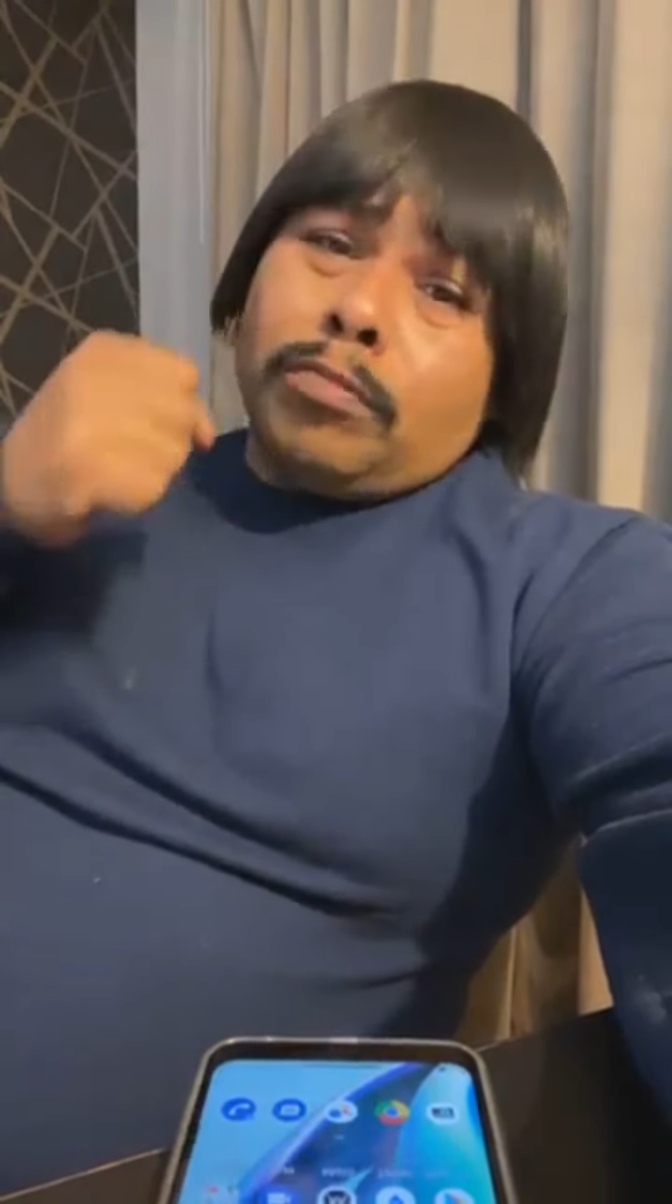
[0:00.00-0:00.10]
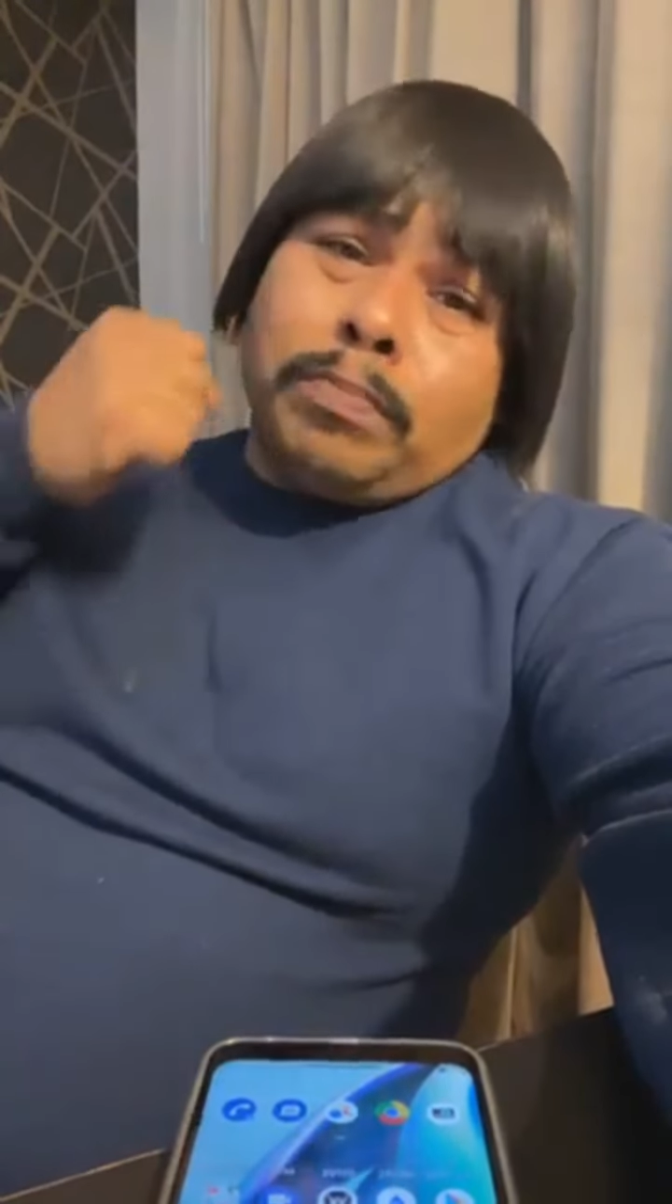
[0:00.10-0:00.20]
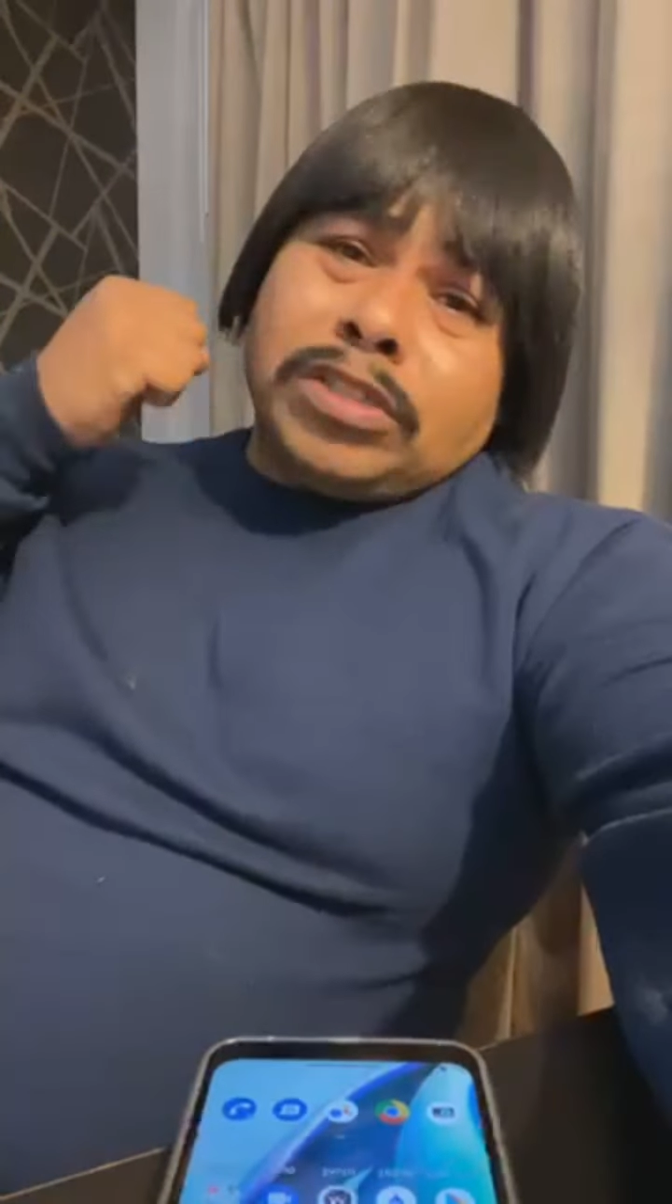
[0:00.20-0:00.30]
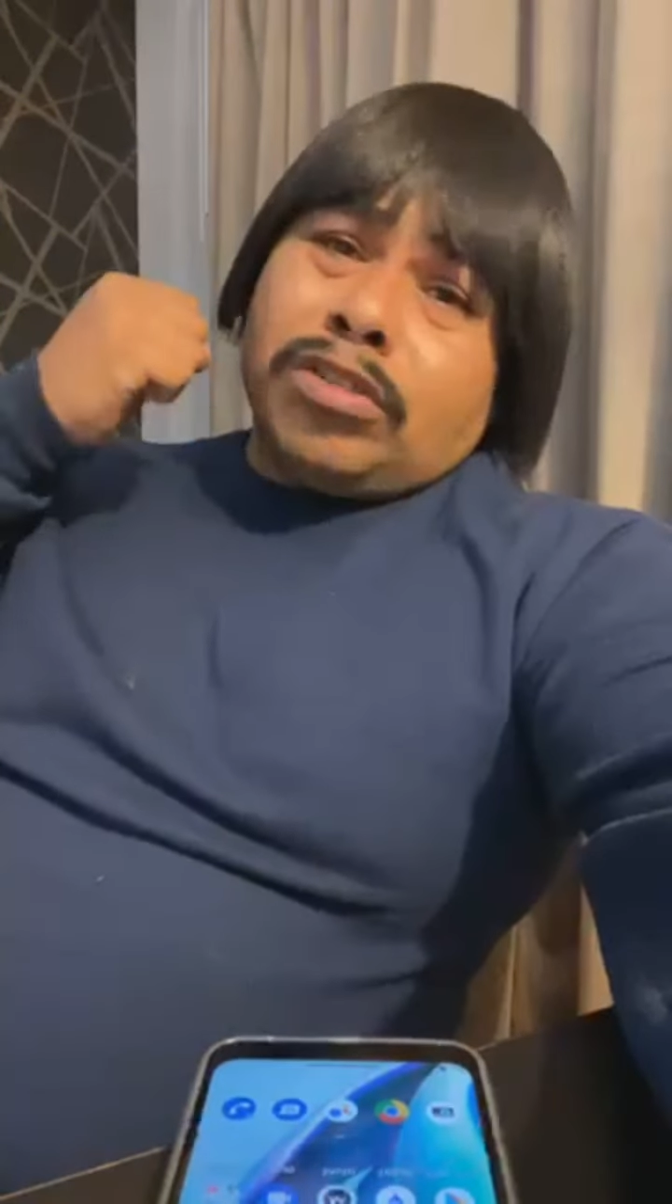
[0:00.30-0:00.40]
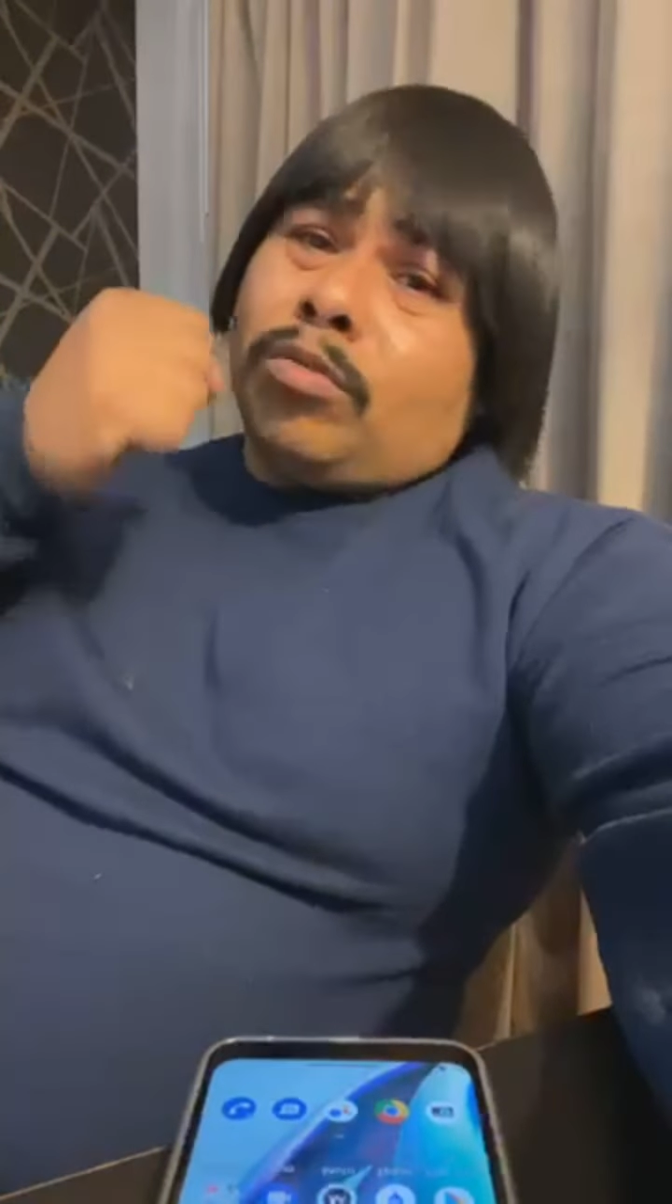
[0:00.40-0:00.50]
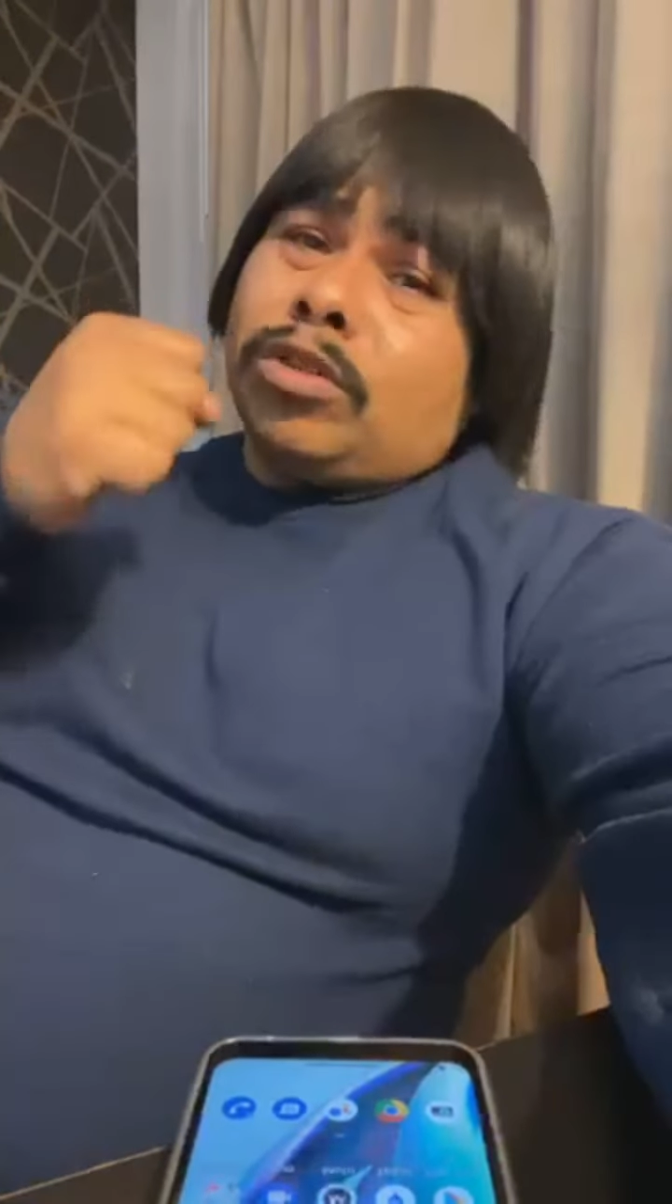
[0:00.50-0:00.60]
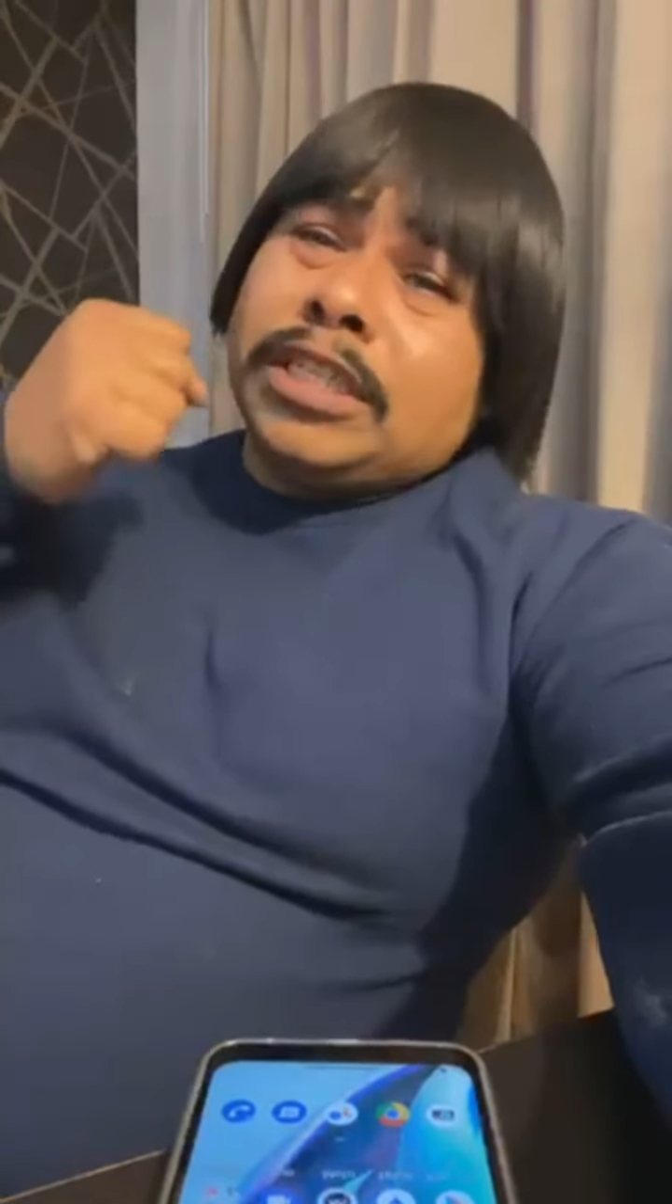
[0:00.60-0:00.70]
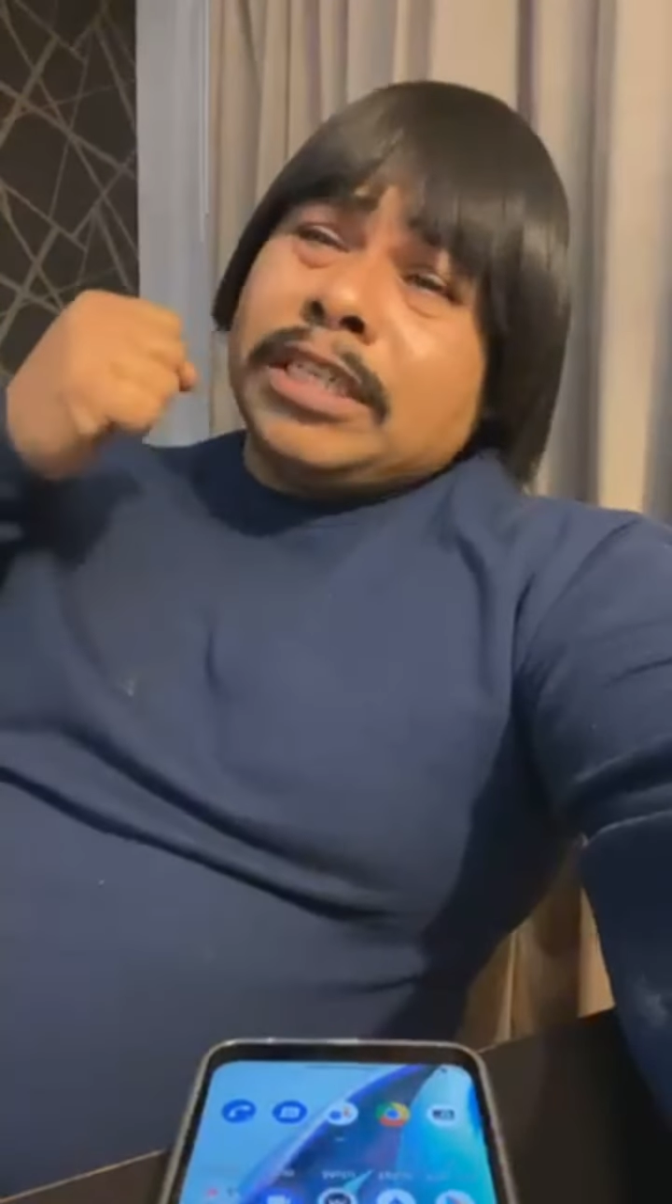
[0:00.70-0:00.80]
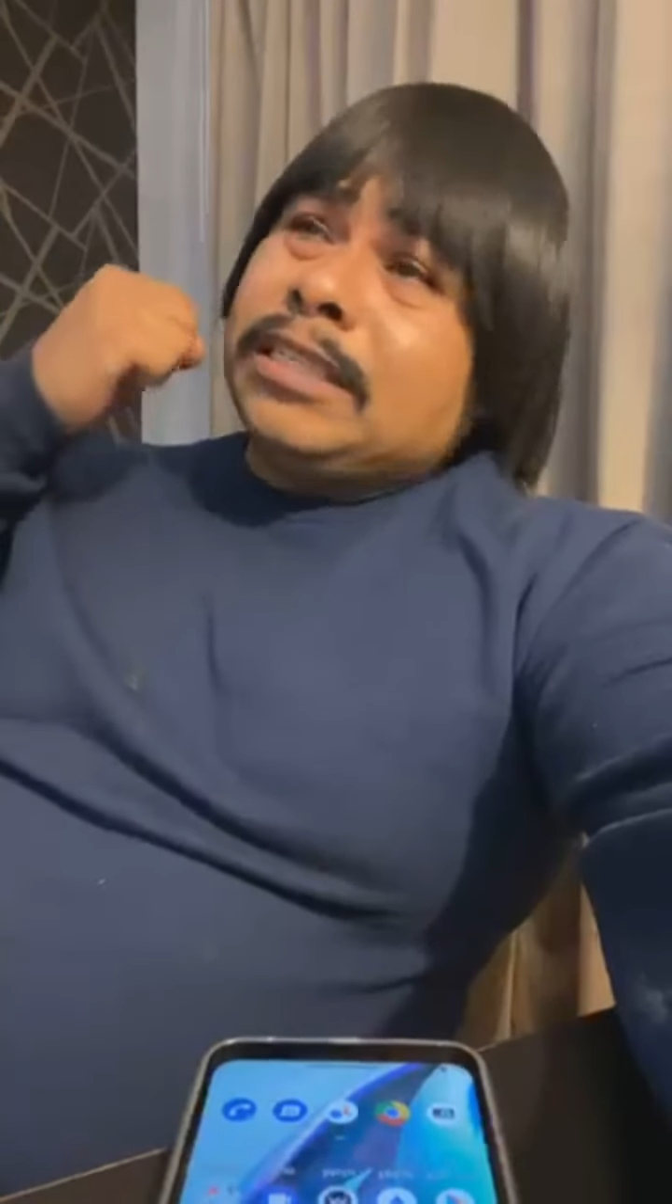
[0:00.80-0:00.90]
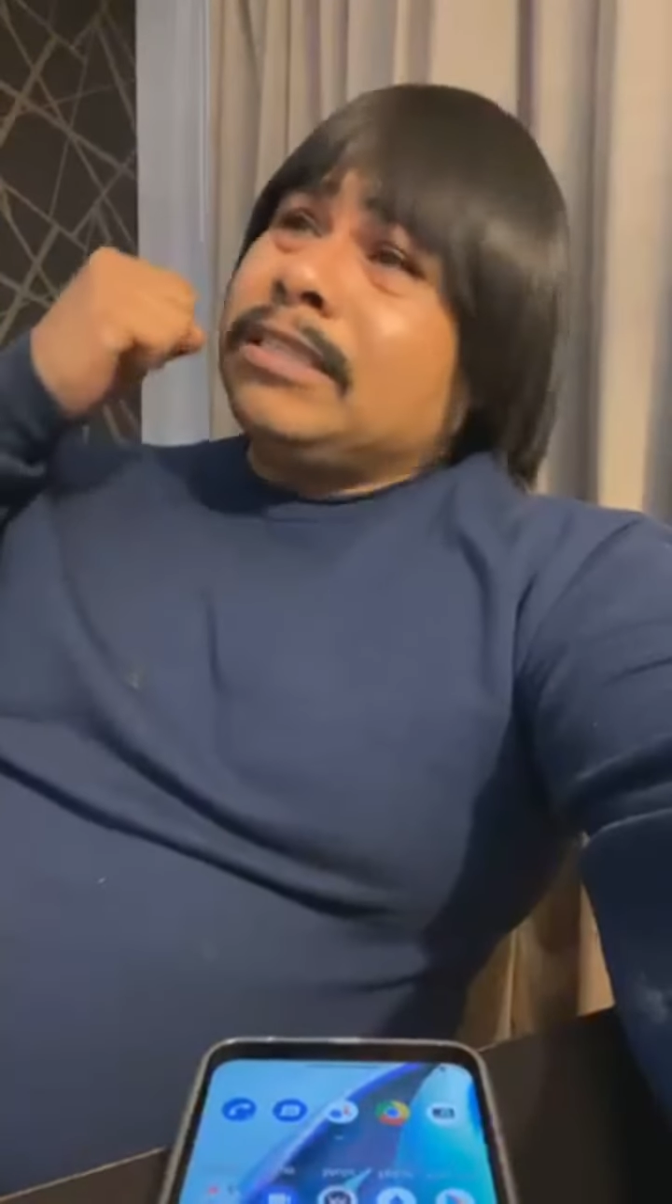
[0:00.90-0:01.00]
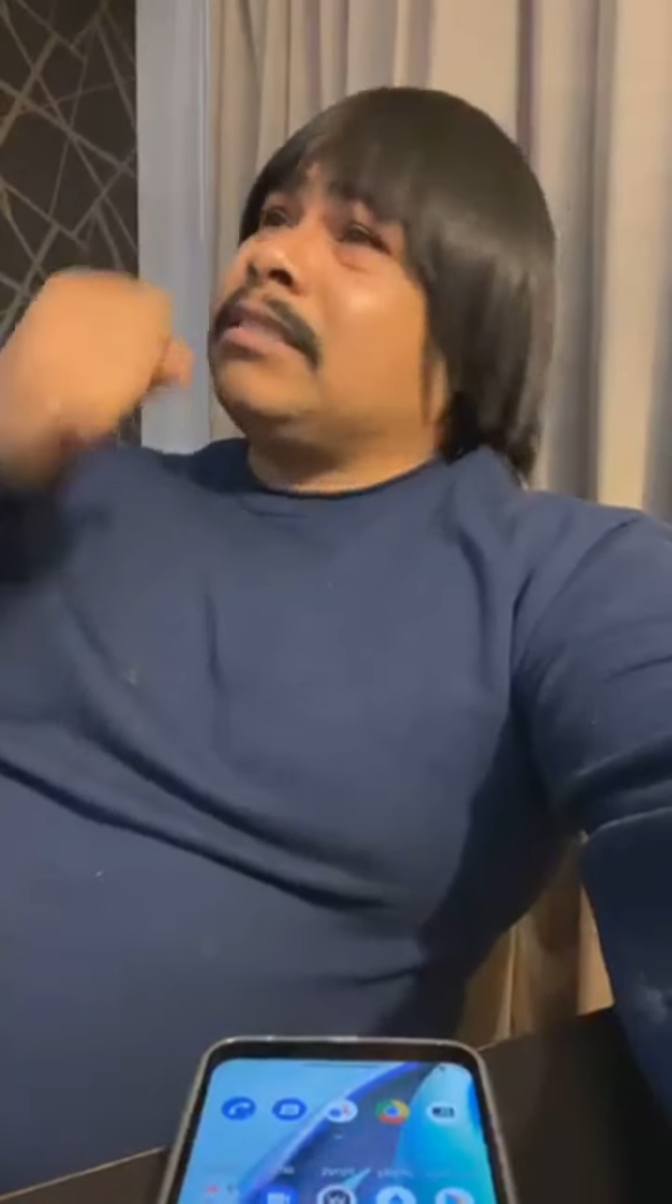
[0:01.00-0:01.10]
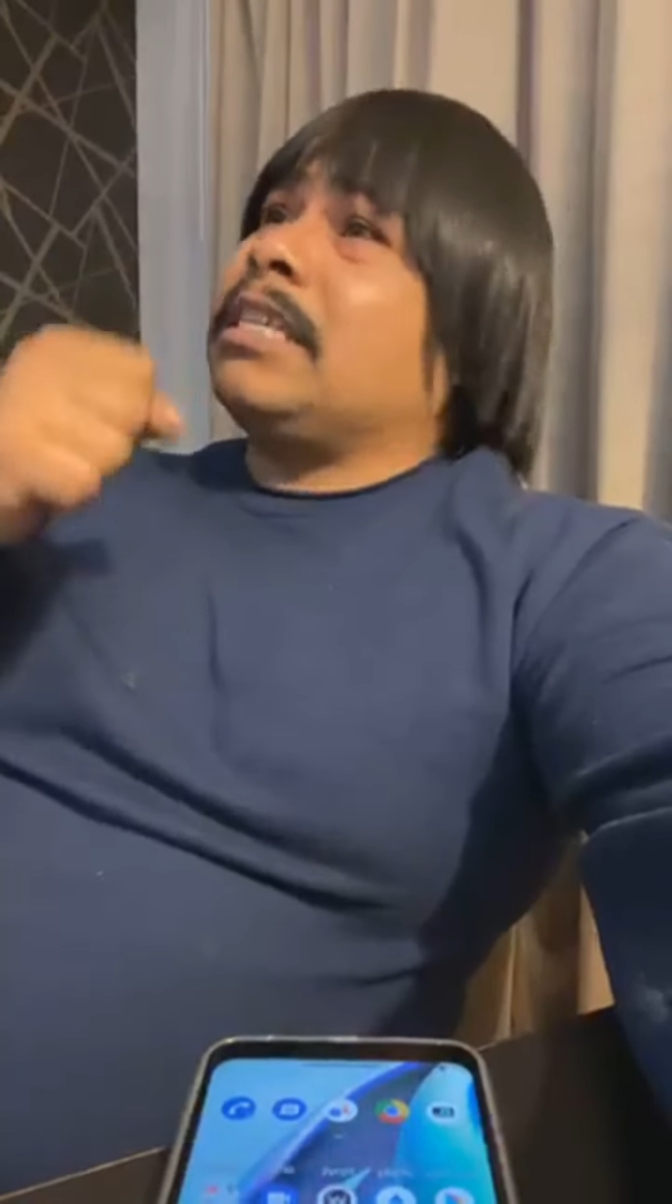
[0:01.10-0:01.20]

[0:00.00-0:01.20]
golpes como si,